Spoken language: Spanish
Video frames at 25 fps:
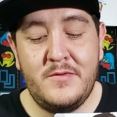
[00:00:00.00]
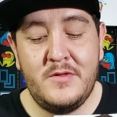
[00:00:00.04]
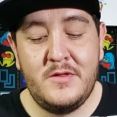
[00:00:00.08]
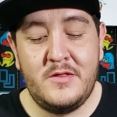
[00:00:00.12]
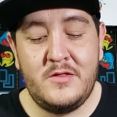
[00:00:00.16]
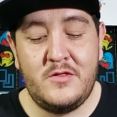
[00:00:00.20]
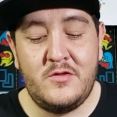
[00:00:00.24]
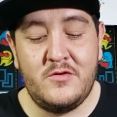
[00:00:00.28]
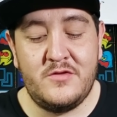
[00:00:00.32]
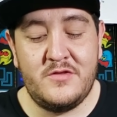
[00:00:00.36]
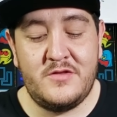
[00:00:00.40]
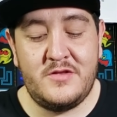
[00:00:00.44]

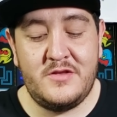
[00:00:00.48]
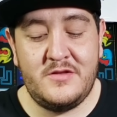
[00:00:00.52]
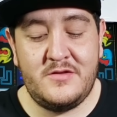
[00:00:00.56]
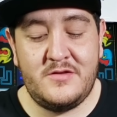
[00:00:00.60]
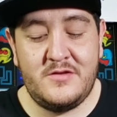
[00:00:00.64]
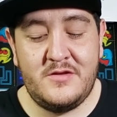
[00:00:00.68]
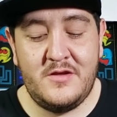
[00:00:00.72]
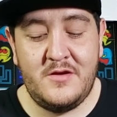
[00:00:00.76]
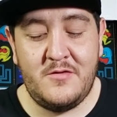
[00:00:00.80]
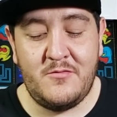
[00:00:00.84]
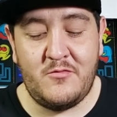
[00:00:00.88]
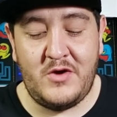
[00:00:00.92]

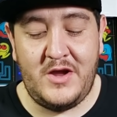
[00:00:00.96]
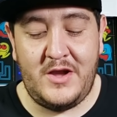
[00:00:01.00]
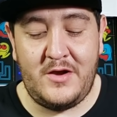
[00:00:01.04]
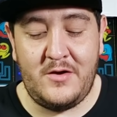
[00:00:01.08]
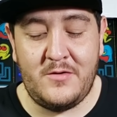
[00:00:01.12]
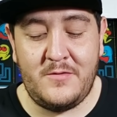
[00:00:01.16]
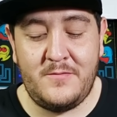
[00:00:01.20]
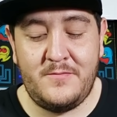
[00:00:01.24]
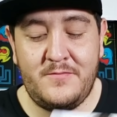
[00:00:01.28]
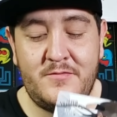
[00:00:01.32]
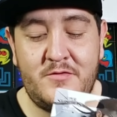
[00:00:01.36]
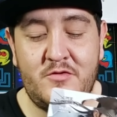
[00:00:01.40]
Entonces,
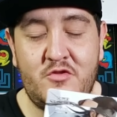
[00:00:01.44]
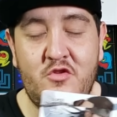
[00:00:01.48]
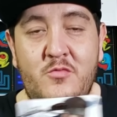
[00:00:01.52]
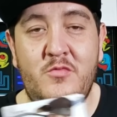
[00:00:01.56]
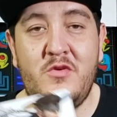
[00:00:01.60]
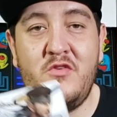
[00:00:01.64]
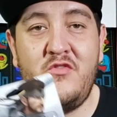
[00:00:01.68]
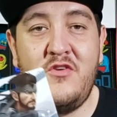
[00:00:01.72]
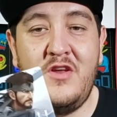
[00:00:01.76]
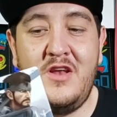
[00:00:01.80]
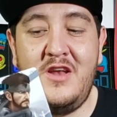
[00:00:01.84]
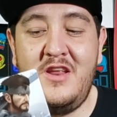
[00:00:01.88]
bueno, estoy
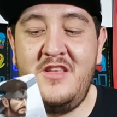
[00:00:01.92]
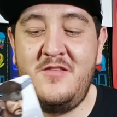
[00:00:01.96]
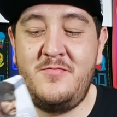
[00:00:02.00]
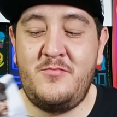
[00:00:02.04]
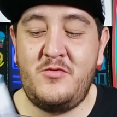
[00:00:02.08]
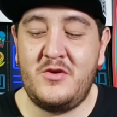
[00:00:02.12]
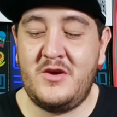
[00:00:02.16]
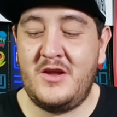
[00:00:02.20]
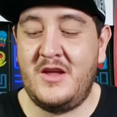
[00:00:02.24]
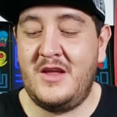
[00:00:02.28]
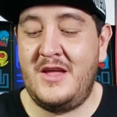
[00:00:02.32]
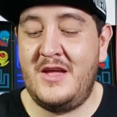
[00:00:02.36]
muy feliz
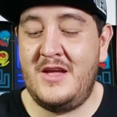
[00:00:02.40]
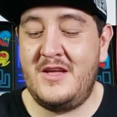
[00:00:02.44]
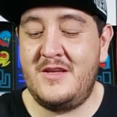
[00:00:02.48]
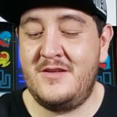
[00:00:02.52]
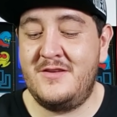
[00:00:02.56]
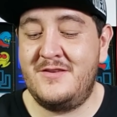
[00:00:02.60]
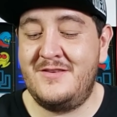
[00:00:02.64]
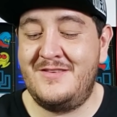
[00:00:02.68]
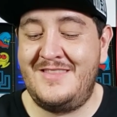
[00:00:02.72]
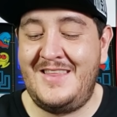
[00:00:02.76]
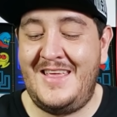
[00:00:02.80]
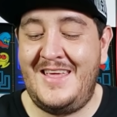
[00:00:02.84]
porque ya
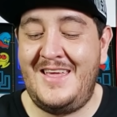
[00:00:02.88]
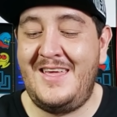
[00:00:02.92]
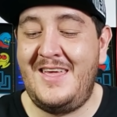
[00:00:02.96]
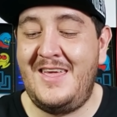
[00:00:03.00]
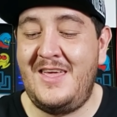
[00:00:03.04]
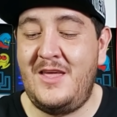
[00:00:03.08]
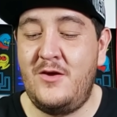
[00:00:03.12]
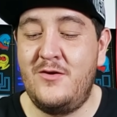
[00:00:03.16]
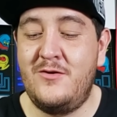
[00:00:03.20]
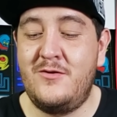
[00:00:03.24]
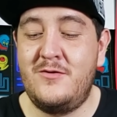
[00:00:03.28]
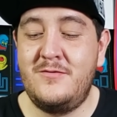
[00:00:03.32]
Snake
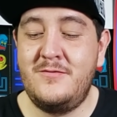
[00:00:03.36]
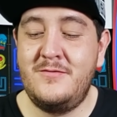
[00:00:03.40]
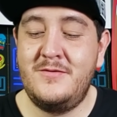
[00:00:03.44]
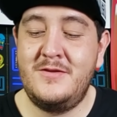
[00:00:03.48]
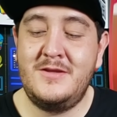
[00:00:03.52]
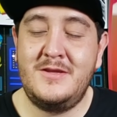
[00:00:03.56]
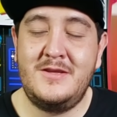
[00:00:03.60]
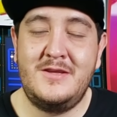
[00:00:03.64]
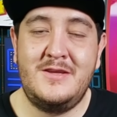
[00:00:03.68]
y yo